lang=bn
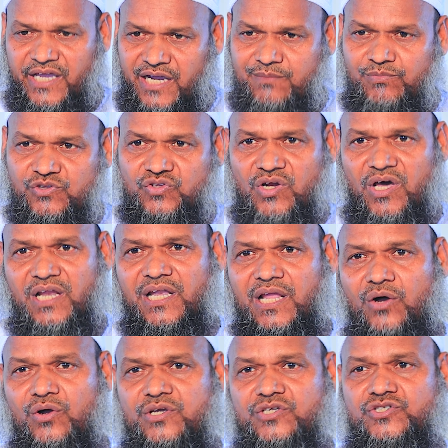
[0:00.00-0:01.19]
একমাত্র
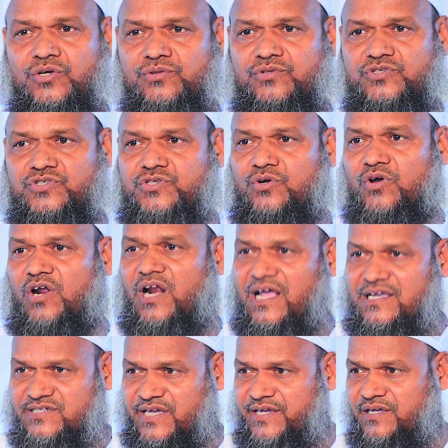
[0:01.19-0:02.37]
আল্লাহকে সন্তুষ্ট করার
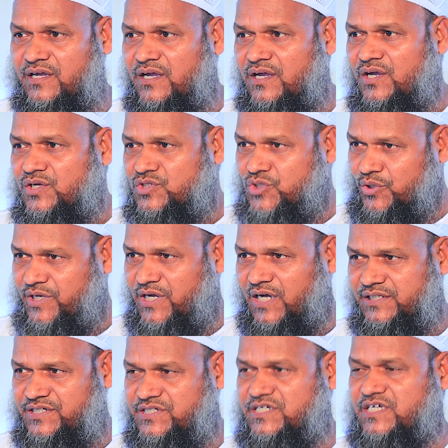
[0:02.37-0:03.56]
আশায় সহি
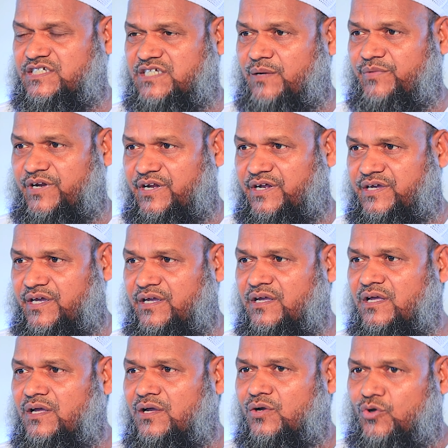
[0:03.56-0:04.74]
হাদিসকে সামনে রেখে
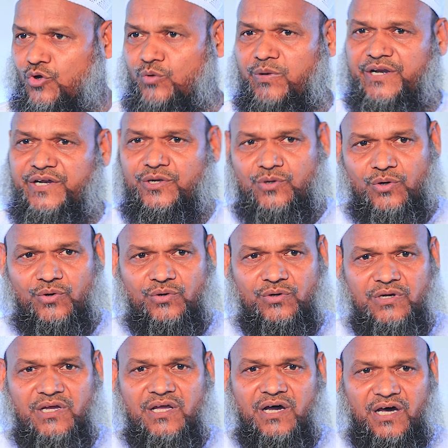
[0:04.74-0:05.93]
কোরবানি করুন
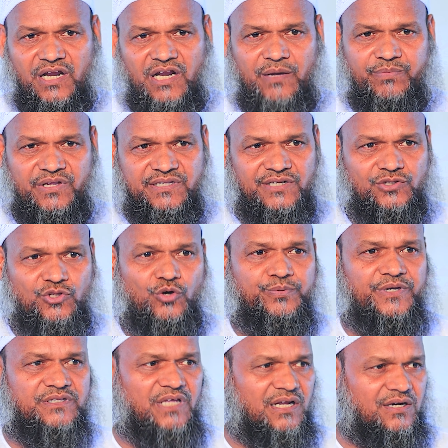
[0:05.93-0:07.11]
আল্লাহ আপনাদের
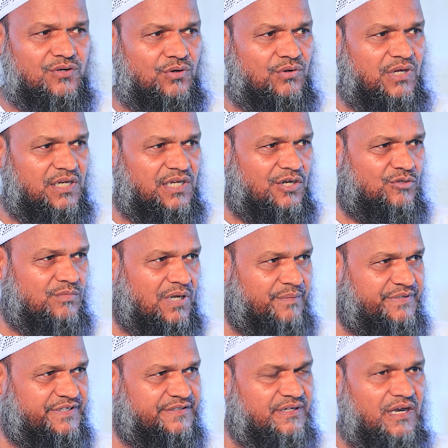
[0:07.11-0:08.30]
তৌফিক দান করুক আল্লাহ
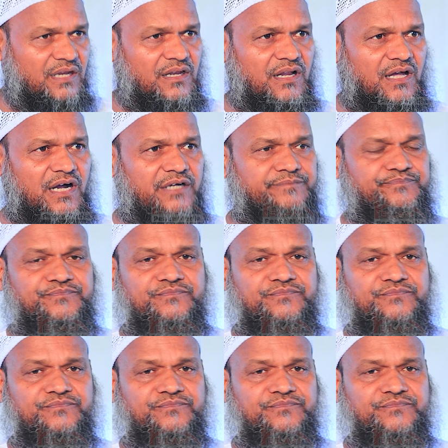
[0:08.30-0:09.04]
মামুন আল্লাহ